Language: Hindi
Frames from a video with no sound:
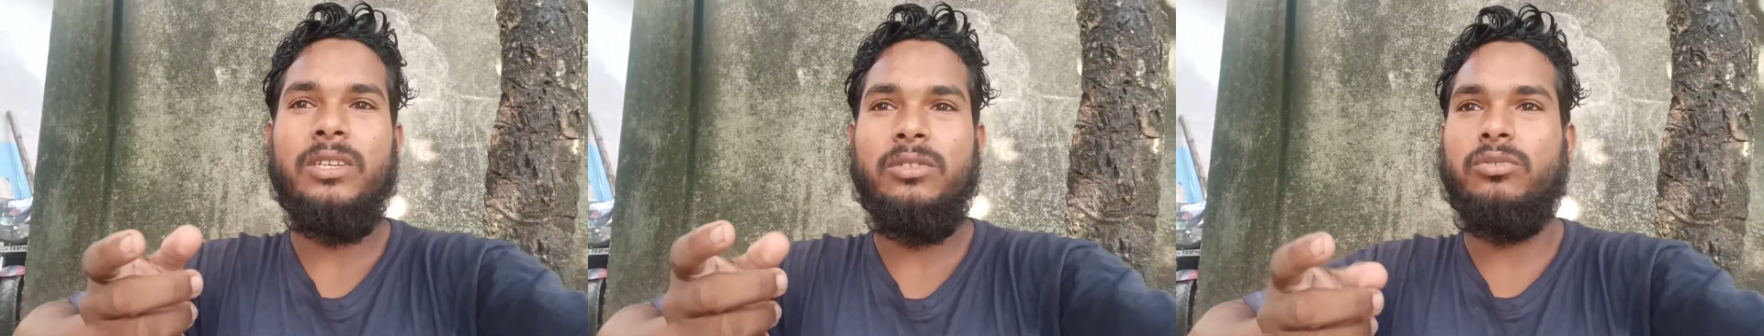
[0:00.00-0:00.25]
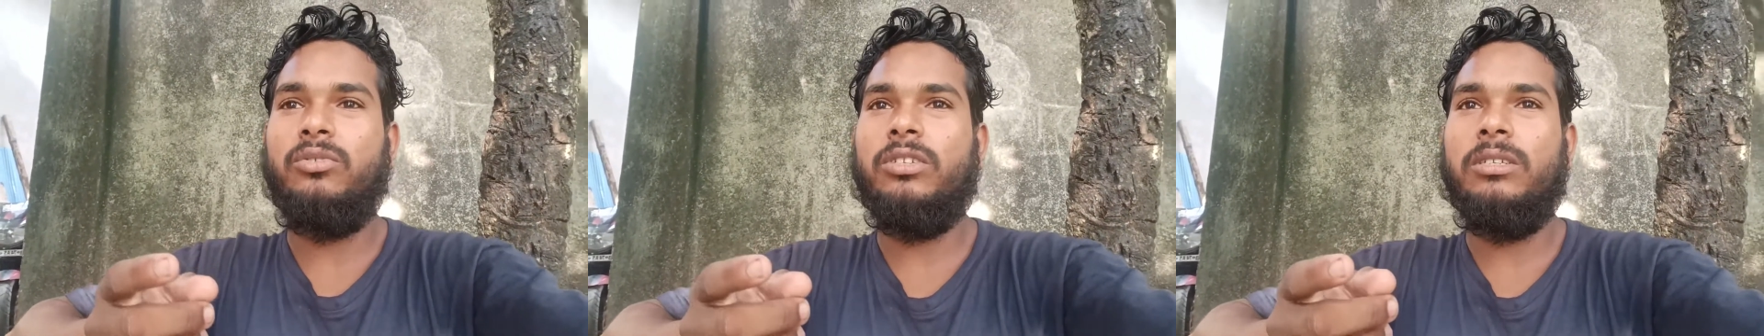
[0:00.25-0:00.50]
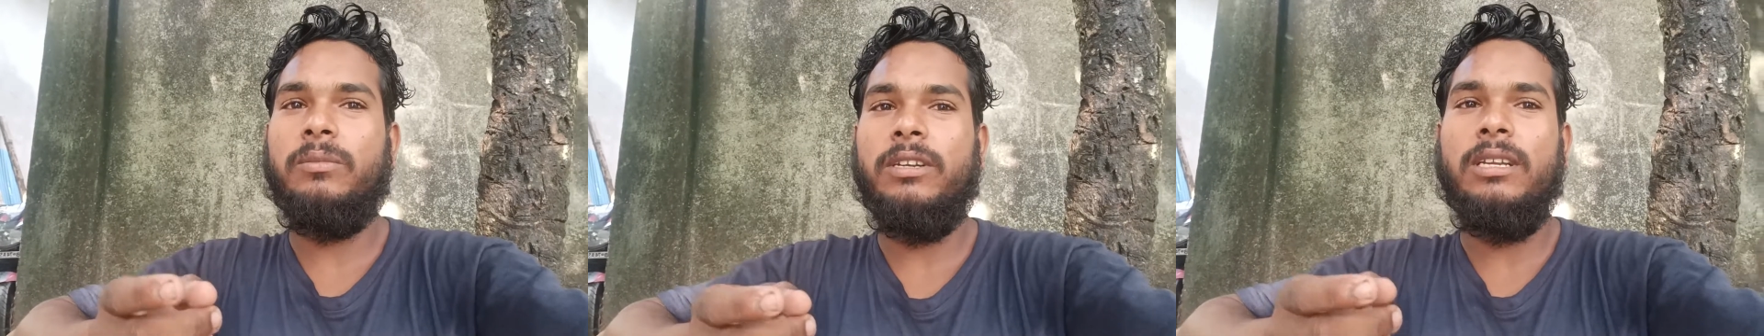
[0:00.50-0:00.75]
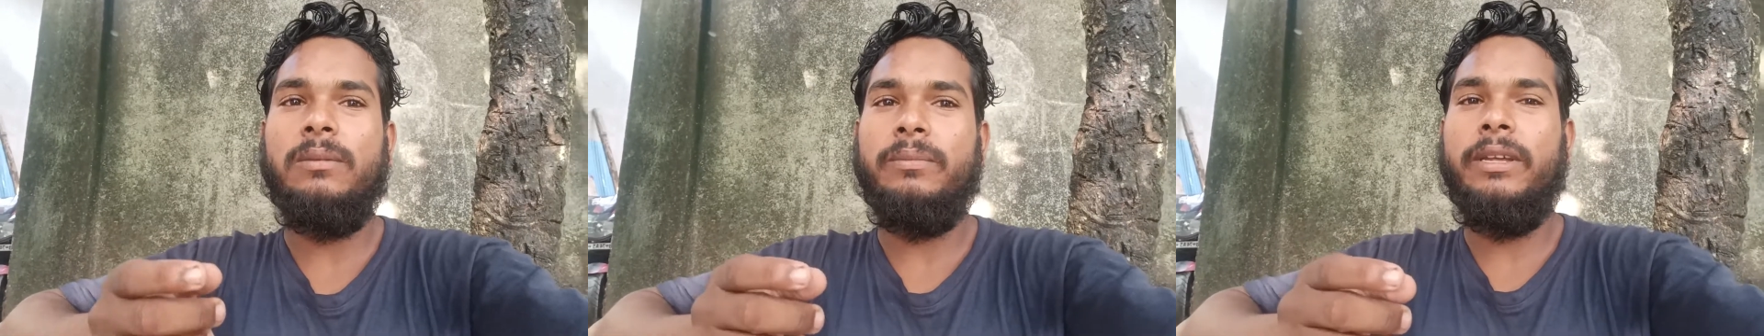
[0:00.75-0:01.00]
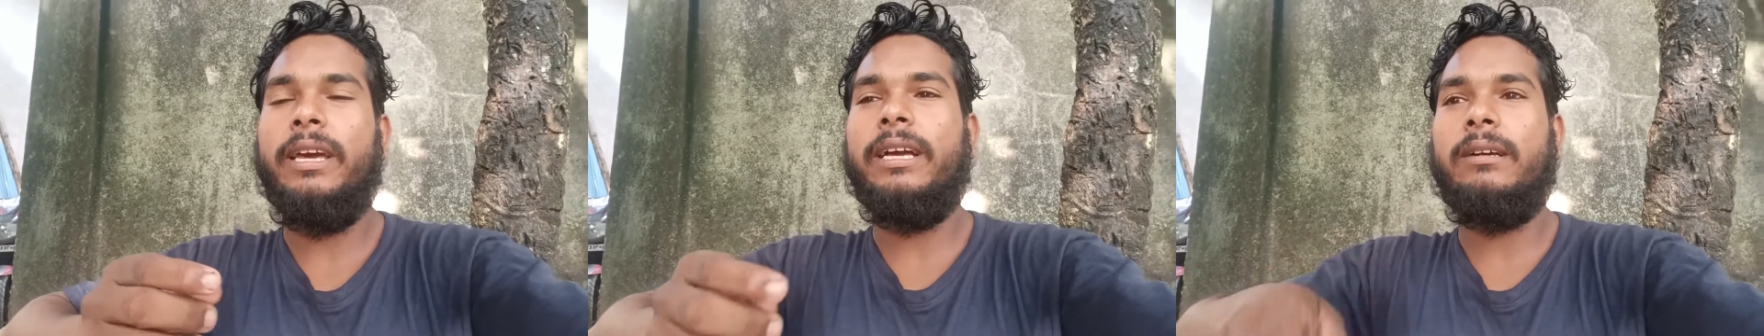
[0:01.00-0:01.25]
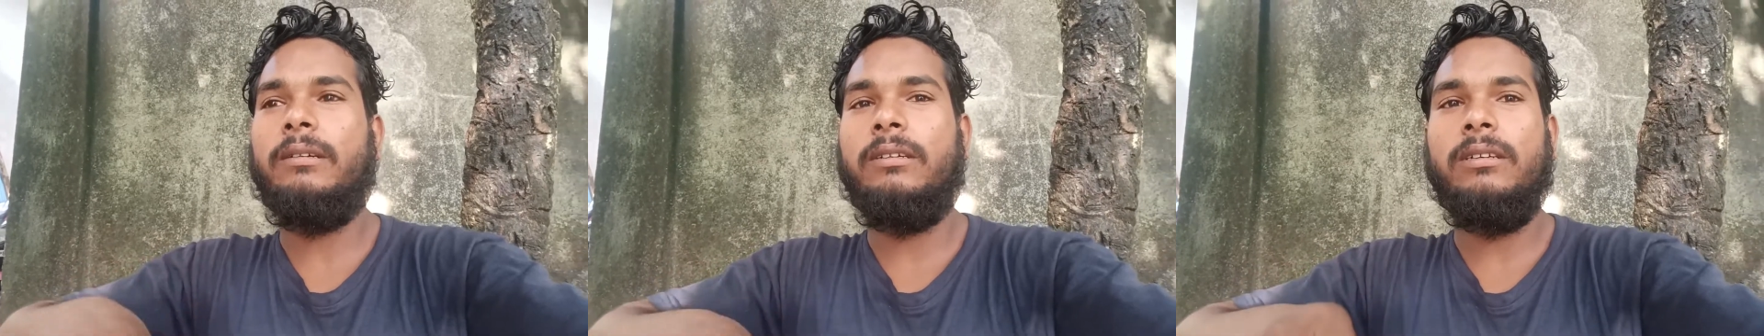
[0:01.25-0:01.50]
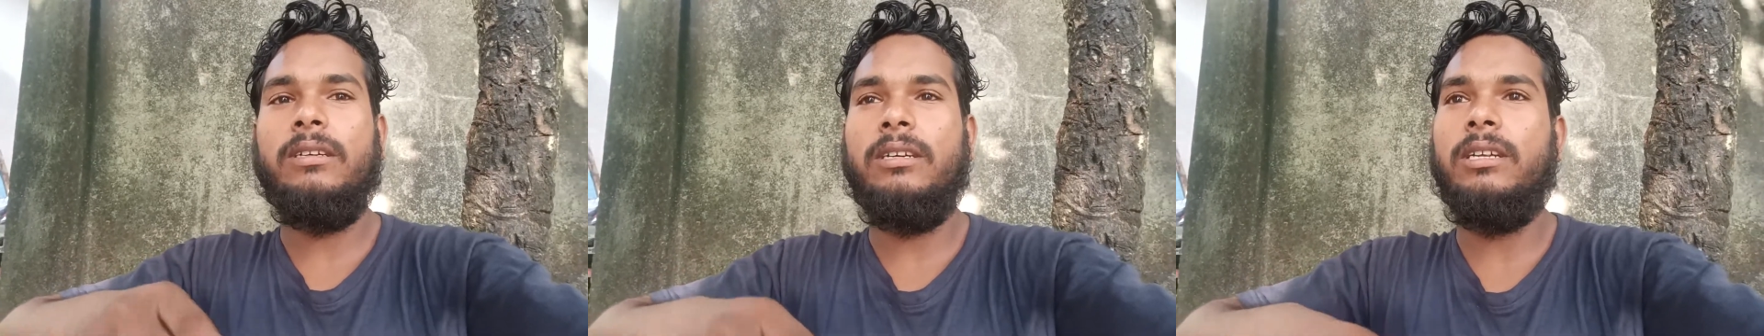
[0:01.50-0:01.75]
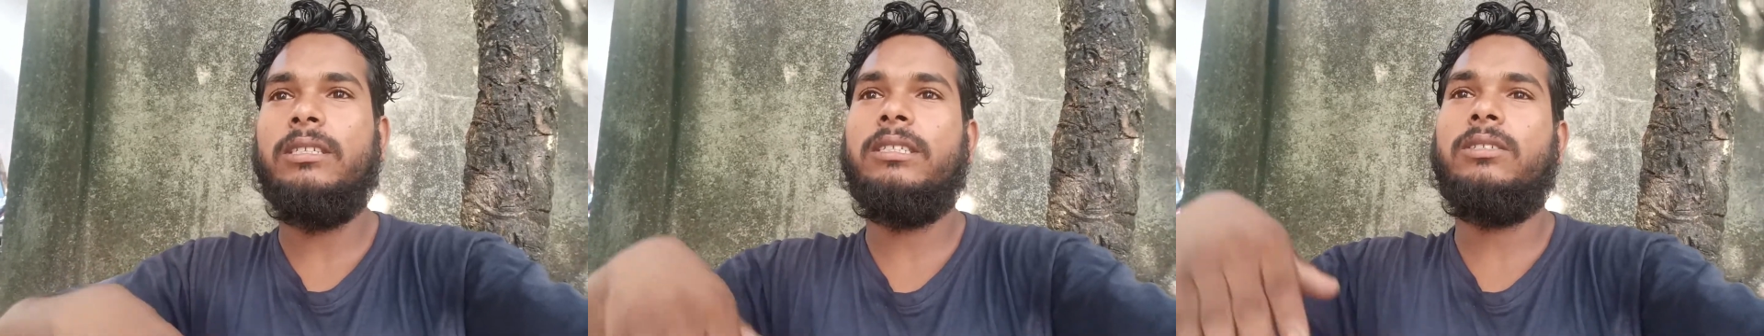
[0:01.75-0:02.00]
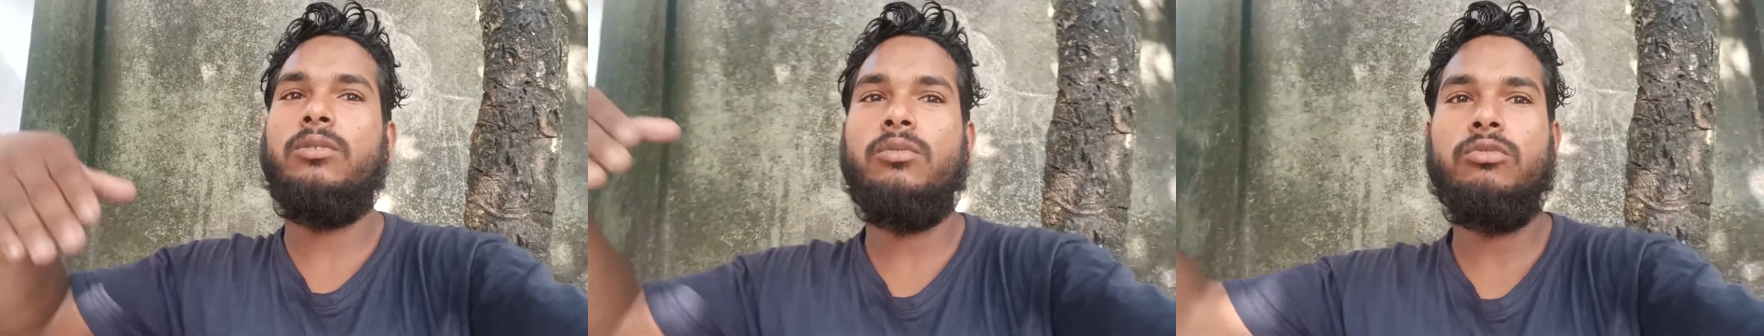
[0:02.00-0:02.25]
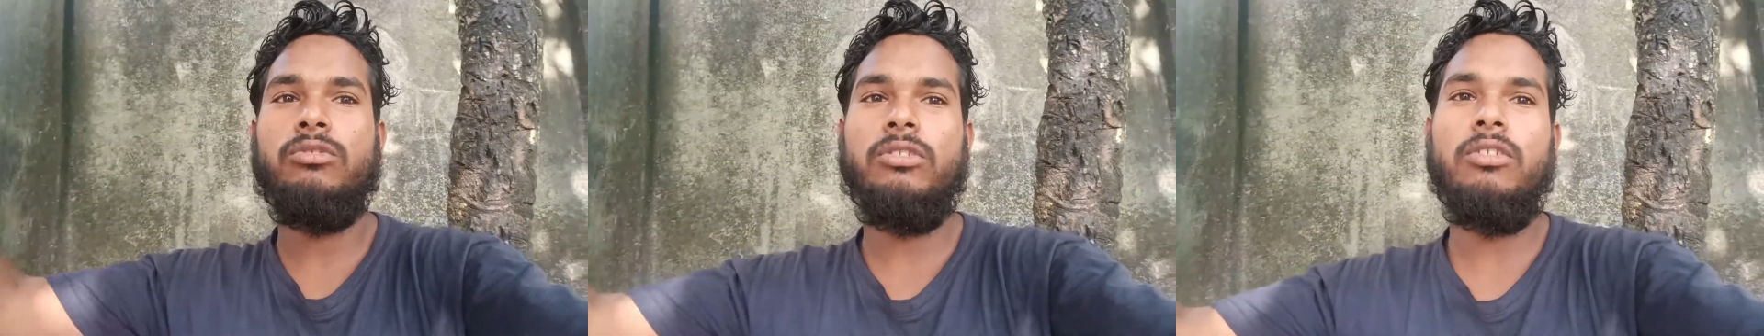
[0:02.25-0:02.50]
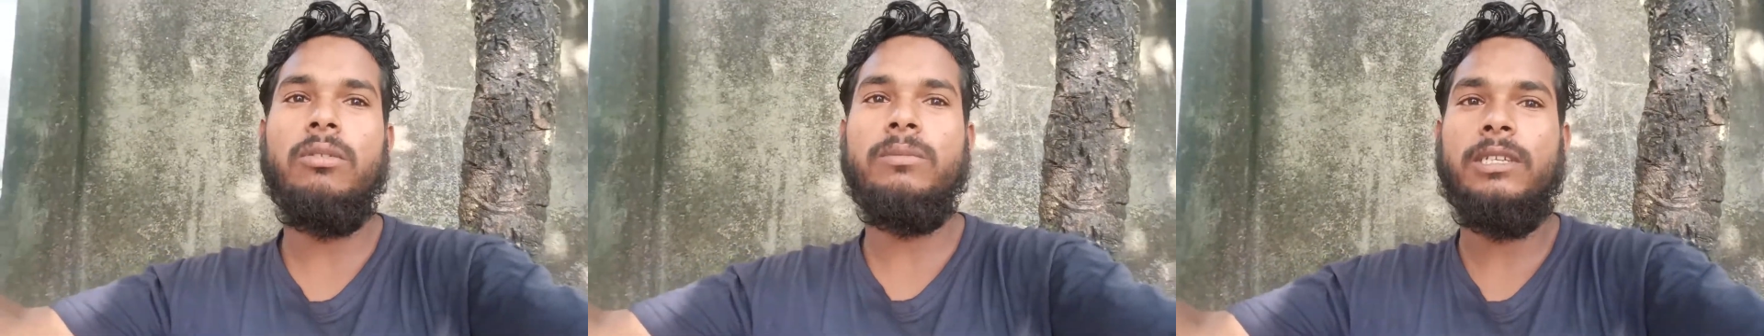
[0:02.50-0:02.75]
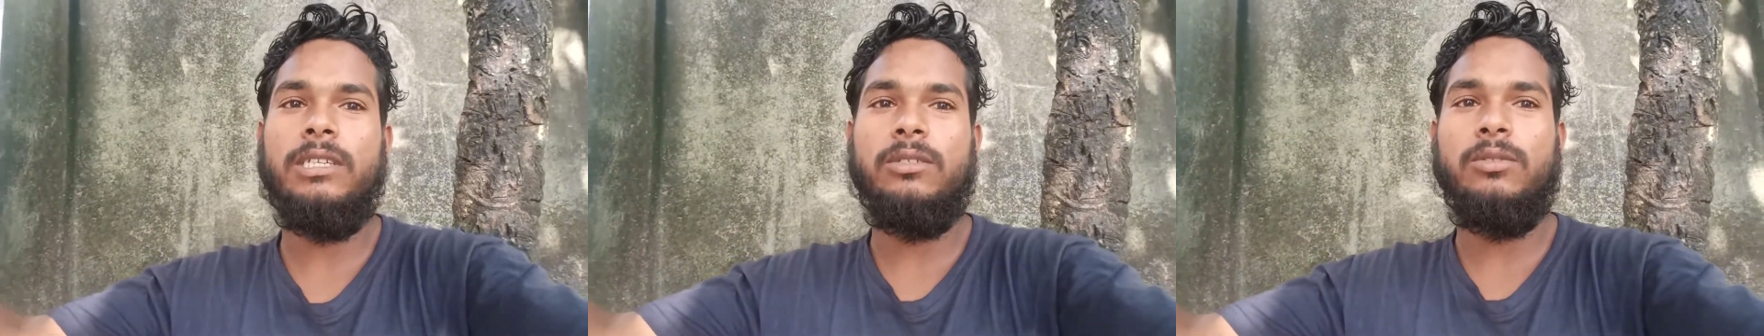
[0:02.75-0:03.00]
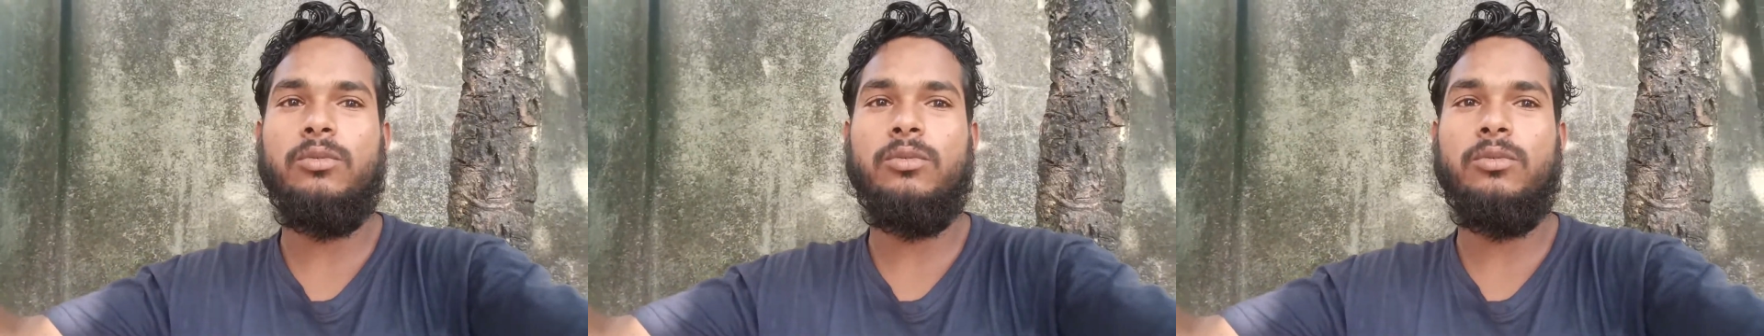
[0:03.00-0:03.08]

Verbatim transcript: जो कि मतलब मेरा घर से तो कुछ किलोमीटर